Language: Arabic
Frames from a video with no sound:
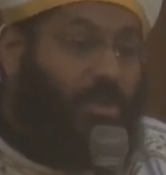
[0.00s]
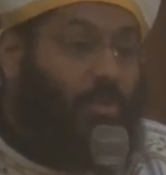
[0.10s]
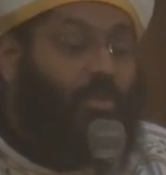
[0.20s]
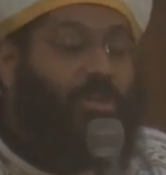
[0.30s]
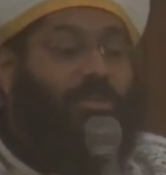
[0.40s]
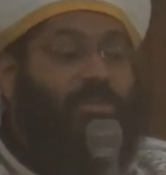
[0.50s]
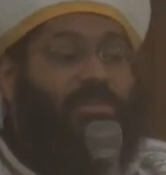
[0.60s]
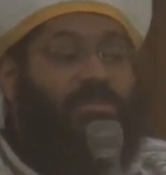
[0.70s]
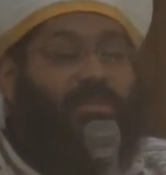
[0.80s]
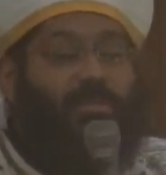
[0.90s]
ونقدر
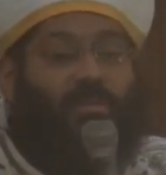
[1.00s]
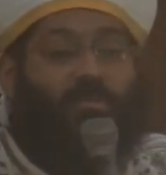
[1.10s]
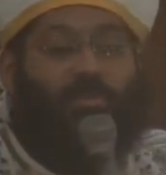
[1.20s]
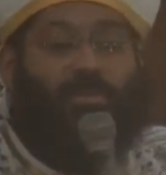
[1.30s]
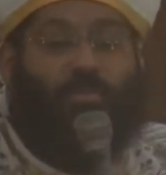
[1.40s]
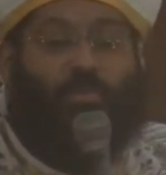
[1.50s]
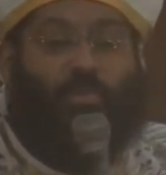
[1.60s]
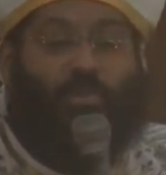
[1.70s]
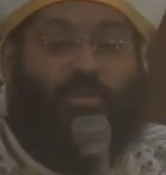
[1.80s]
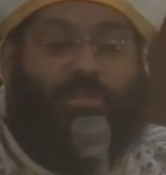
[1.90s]
نصلي لربنا
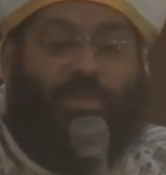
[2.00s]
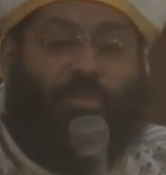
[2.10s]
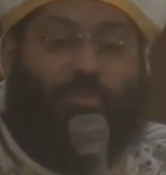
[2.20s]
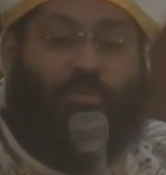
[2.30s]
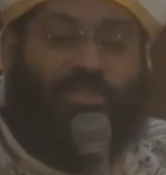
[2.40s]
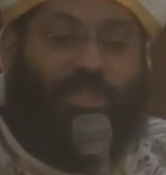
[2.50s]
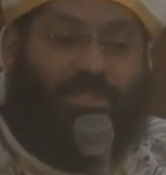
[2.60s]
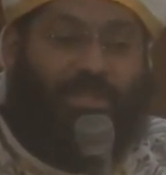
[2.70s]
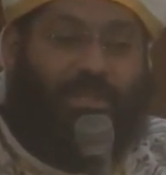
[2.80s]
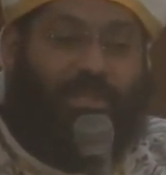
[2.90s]
ونقول له لتكن
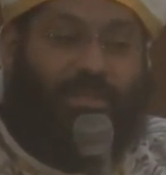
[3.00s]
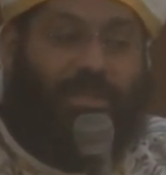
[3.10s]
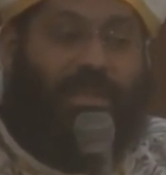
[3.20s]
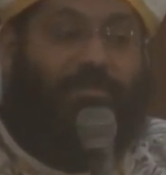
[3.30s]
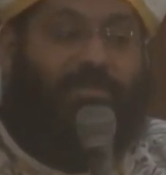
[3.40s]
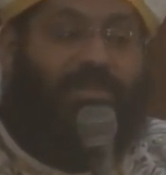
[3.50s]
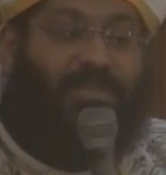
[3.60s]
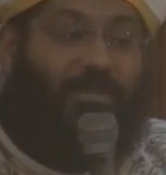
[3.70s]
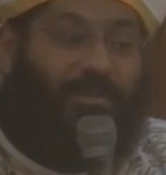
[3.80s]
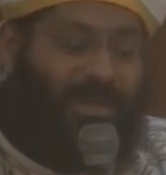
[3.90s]
مشيئتك كما في
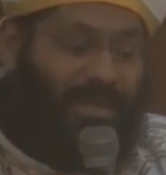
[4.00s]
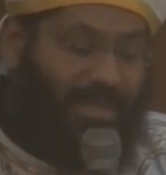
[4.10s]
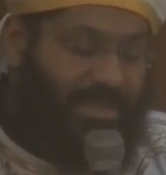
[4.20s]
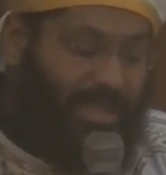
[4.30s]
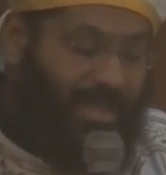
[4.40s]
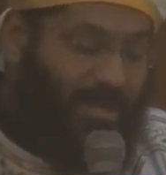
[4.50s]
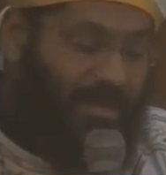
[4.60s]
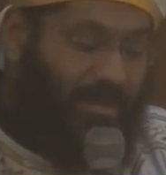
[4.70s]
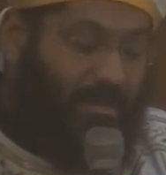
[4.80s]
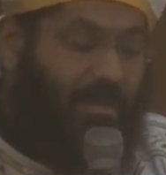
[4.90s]
السماء كذلك
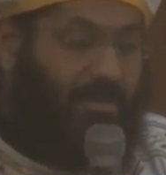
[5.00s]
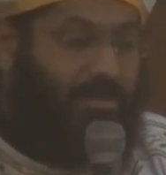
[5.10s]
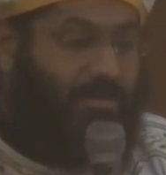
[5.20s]
على الأرض